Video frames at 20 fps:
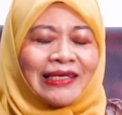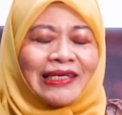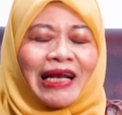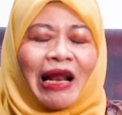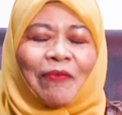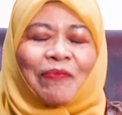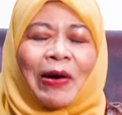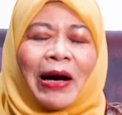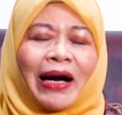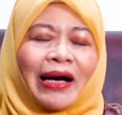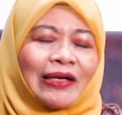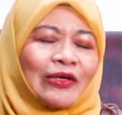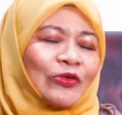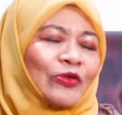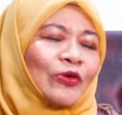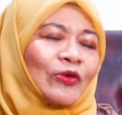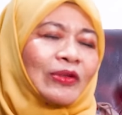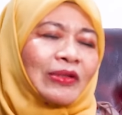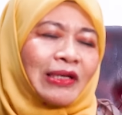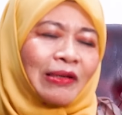di lapangan
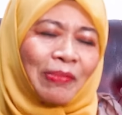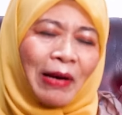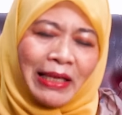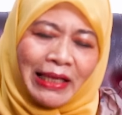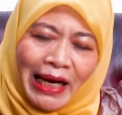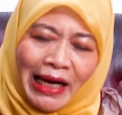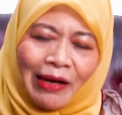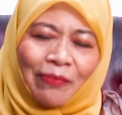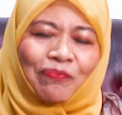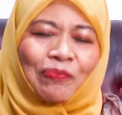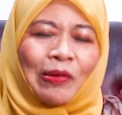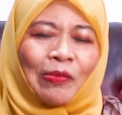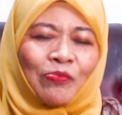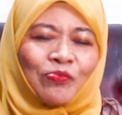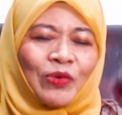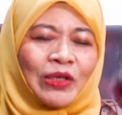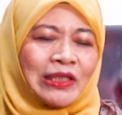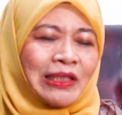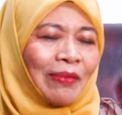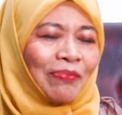itu kebanyakan
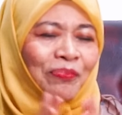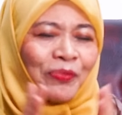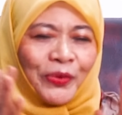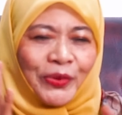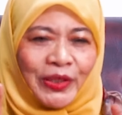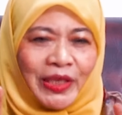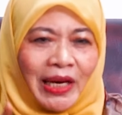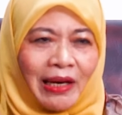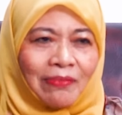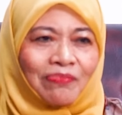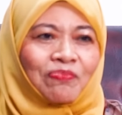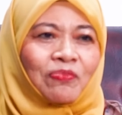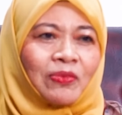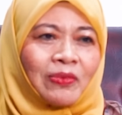perempuan yang punya